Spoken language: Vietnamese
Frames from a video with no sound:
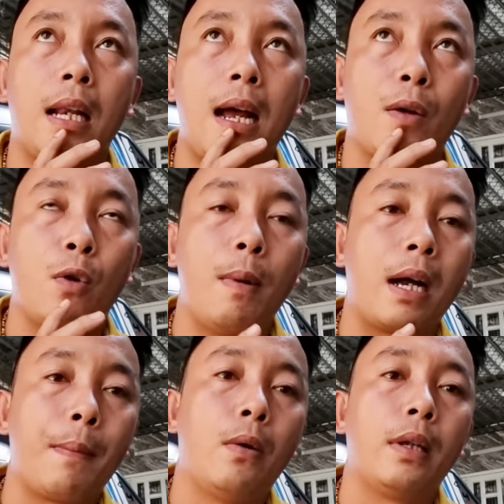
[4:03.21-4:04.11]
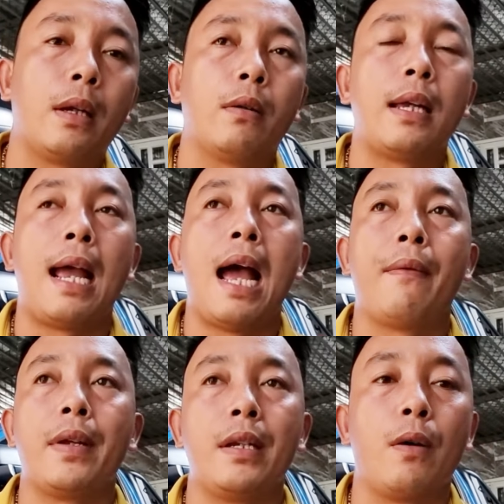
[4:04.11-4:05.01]
đang nuôi bằng cám đấu thì có thể hà
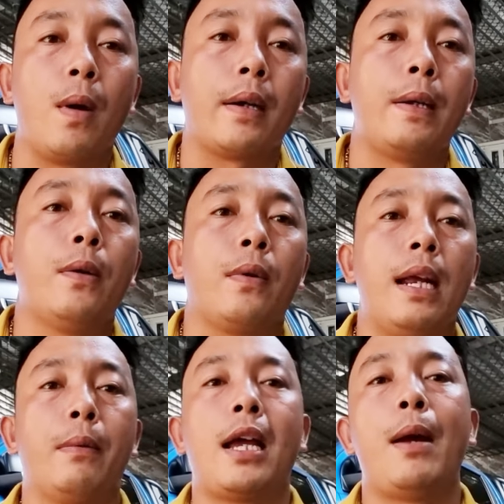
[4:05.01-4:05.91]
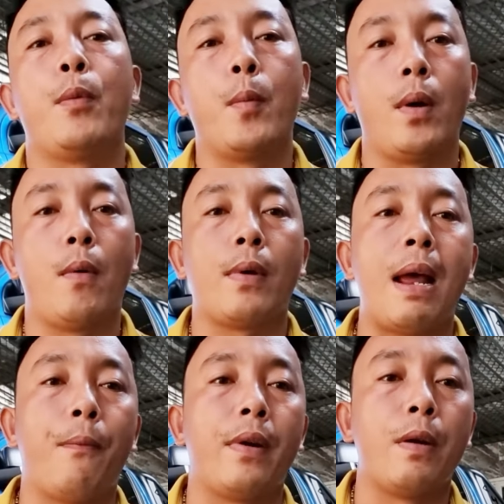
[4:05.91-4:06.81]
về dưỡng hoặc niu để thay một bộ lông
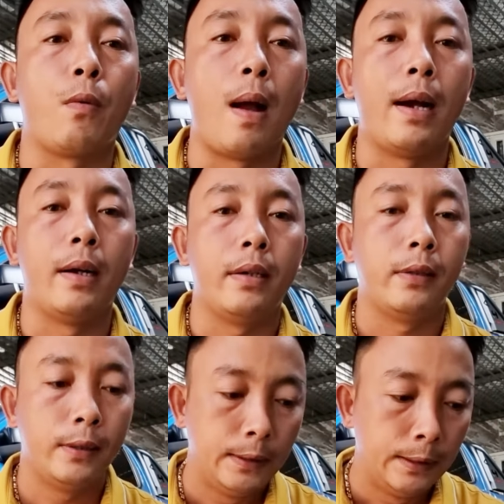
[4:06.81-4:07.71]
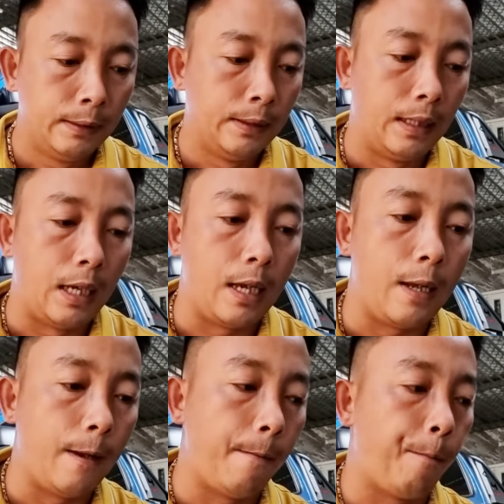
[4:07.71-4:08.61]
đẹp và hiệu quả hơn à,